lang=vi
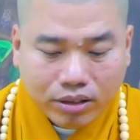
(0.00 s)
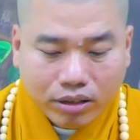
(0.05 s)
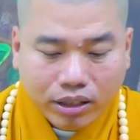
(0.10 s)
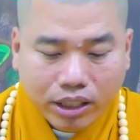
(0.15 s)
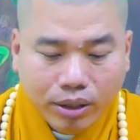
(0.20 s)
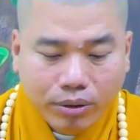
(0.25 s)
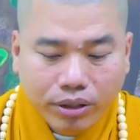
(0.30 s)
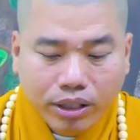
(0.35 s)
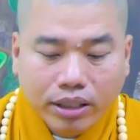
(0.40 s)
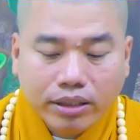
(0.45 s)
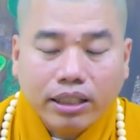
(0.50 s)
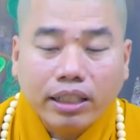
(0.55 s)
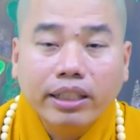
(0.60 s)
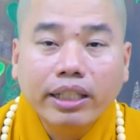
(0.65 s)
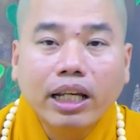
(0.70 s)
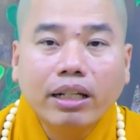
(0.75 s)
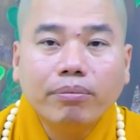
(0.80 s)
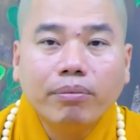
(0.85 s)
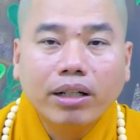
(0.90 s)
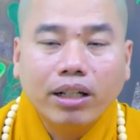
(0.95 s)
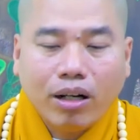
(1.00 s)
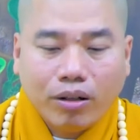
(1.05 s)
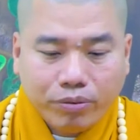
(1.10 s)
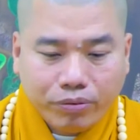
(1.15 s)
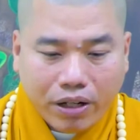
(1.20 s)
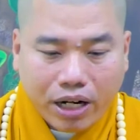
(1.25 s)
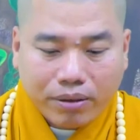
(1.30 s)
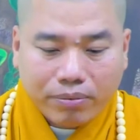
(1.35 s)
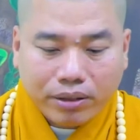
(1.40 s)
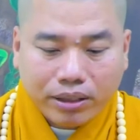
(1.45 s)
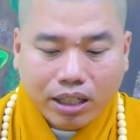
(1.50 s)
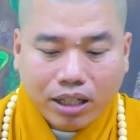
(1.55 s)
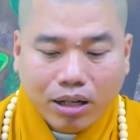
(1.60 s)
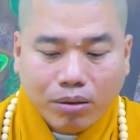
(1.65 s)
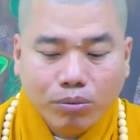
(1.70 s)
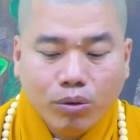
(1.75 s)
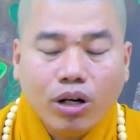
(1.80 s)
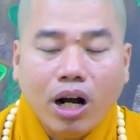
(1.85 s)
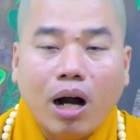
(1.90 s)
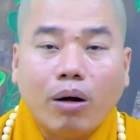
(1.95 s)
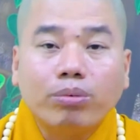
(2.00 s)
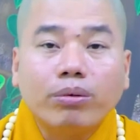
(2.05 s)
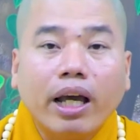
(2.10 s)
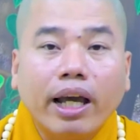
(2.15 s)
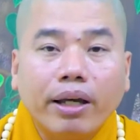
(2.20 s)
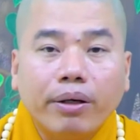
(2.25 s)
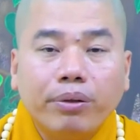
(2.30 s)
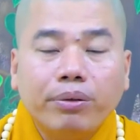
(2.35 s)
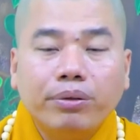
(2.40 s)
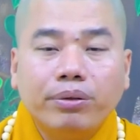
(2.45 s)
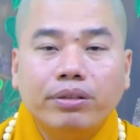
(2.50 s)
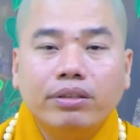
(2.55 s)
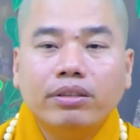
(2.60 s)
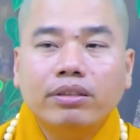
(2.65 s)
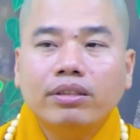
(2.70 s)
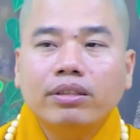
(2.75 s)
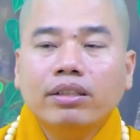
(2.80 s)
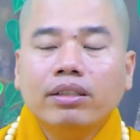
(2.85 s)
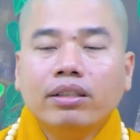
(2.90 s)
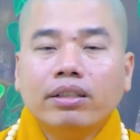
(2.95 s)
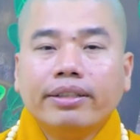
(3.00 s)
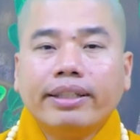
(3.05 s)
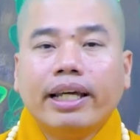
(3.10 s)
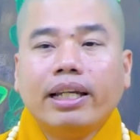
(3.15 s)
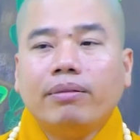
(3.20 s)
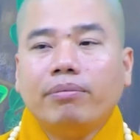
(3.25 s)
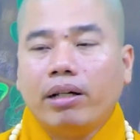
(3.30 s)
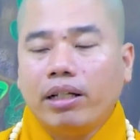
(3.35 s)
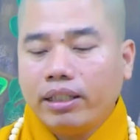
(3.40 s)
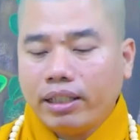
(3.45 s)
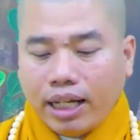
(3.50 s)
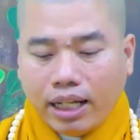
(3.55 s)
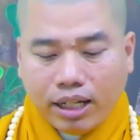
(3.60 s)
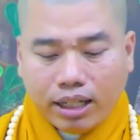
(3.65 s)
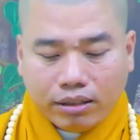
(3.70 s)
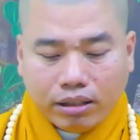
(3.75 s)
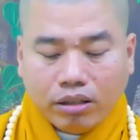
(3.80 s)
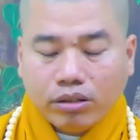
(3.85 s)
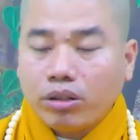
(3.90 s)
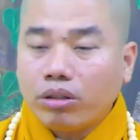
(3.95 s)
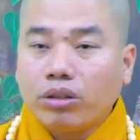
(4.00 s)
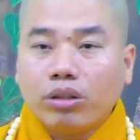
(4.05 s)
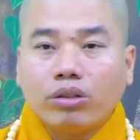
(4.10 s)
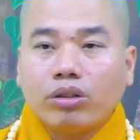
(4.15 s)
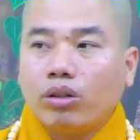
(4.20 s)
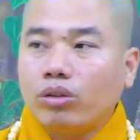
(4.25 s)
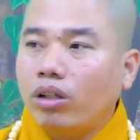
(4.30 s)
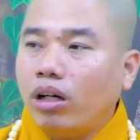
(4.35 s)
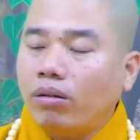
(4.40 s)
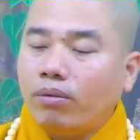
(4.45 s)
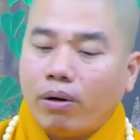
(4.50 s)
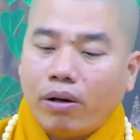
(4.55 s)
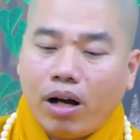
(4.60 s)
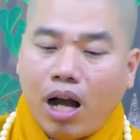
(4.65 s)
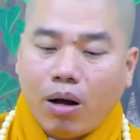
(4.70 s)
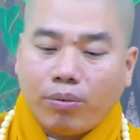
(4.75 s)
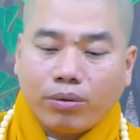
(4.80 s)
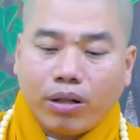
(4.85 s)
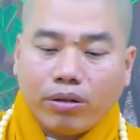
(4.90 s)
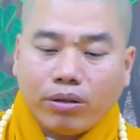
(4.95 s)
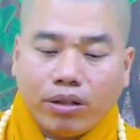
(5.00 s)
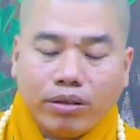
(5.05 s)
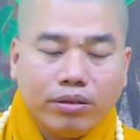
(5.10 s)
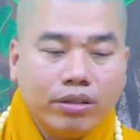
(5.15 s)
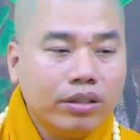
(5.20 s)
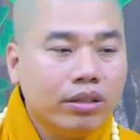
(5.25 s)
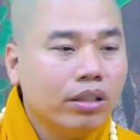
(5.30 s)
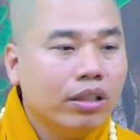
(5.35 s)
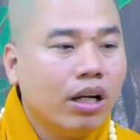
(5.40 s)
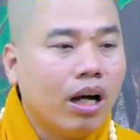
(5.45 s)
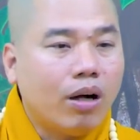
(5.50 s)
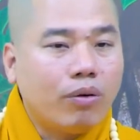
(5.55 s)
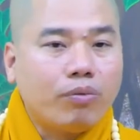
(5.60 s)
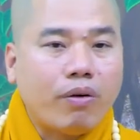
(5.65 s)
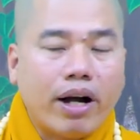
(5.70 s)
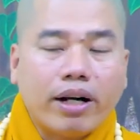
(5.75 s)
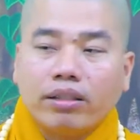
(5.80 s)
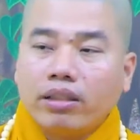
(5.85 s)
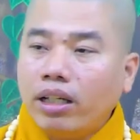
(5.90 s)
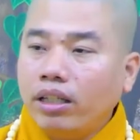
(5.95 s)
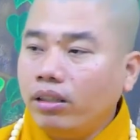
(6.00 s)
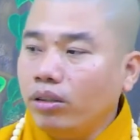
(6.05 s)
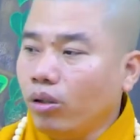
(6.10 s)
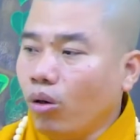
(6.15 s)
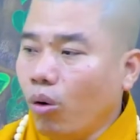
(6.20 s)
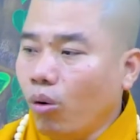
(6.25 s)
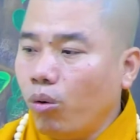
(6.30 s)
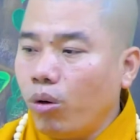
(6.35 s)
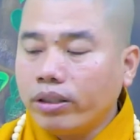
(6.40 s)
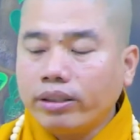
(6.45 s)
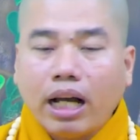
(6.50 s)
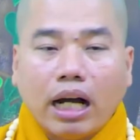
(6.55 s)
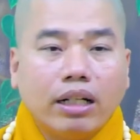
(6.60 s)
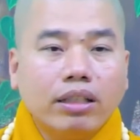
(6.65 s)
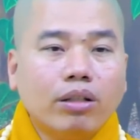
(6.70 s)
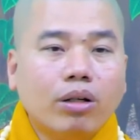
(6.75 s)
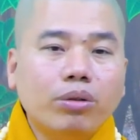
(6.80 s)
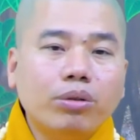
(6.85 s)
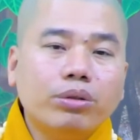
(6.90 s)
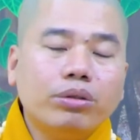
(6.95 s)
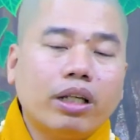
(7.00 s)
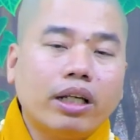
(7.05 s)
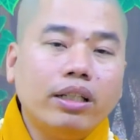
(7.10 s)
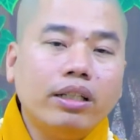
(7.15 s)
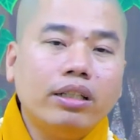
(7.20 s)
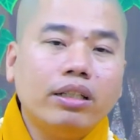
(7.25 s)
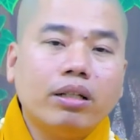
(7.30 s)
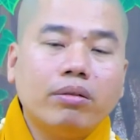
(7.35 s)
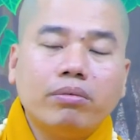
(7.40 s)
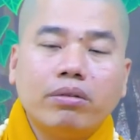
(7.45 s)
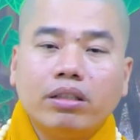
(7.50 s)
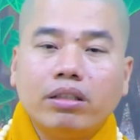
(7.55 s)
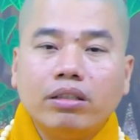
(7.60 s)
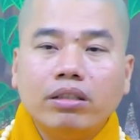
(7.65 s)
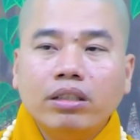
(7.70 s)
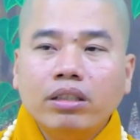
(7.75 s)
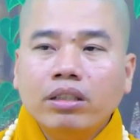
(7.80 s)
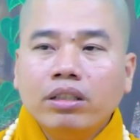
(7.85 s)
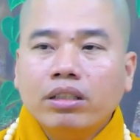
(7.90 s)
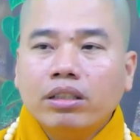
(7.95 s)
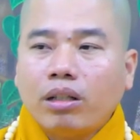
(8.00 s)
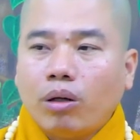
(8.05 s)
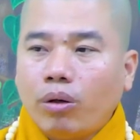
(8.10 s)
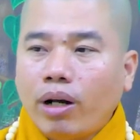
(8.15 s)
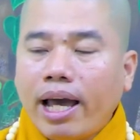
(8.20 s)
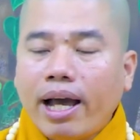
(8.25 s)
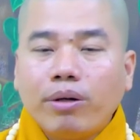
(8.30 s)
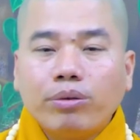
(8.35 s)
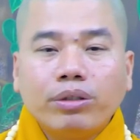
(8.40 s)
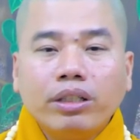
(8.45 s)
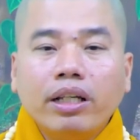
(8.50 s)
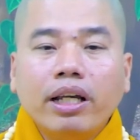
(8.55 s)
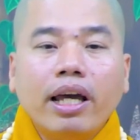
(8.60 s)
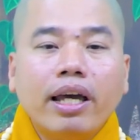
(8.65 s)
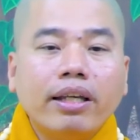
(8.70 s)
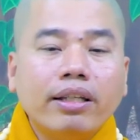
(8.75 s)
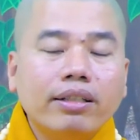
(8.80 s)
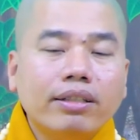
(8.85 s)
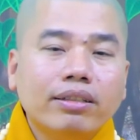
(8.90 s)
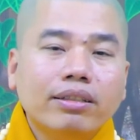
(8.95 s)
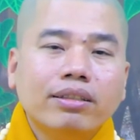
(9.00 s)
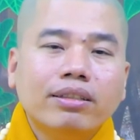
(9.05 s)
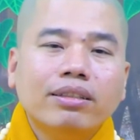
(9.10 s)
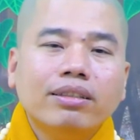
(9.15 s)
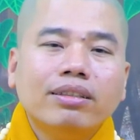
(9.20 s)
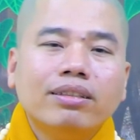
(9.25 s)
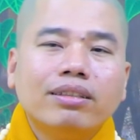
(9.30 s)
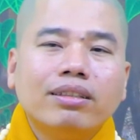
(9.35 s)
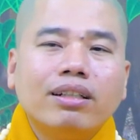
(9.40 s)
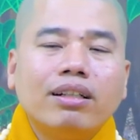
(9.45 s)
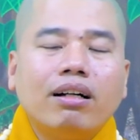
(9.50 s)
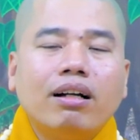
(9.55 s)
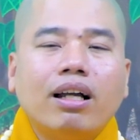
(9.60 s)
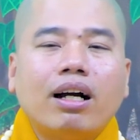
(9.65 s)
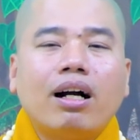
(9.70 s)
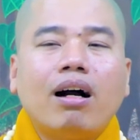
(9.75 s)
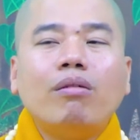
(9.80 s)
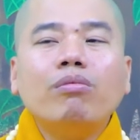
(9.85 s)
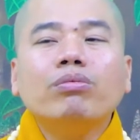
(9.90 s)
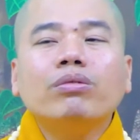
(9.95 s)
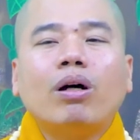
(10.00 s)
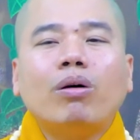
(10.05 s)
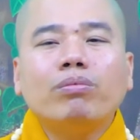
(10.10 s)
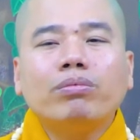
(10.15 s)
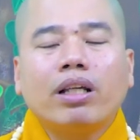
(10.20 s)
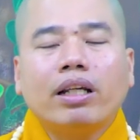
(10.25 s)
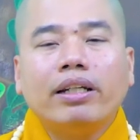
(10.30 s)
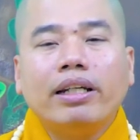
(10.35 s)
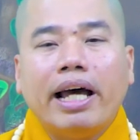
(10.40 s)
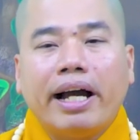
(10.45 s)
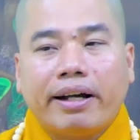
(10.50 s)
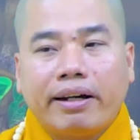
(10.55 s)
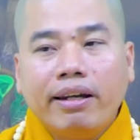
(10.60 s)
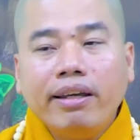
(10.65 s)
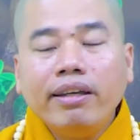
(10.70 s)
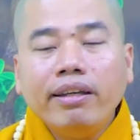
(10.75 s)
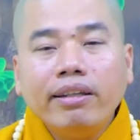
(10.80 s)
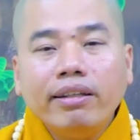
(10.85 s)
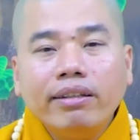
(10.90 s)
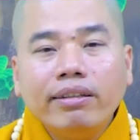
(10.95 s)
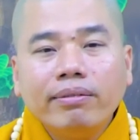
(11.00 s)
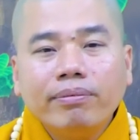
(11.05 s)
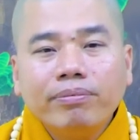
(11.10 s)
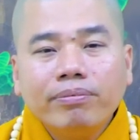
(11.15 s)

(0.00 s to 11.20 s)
còn nếu như người ta nhìn mình học Phật mà ta không muốn học theo nhìn mình cái là thôi thôi thôi, thôi tôi không học tao đâu học Phật thấy ngu quá trời ngu thấy gì đâu mình tào lao thấy ghê nó gọi là không thông tình đạt lý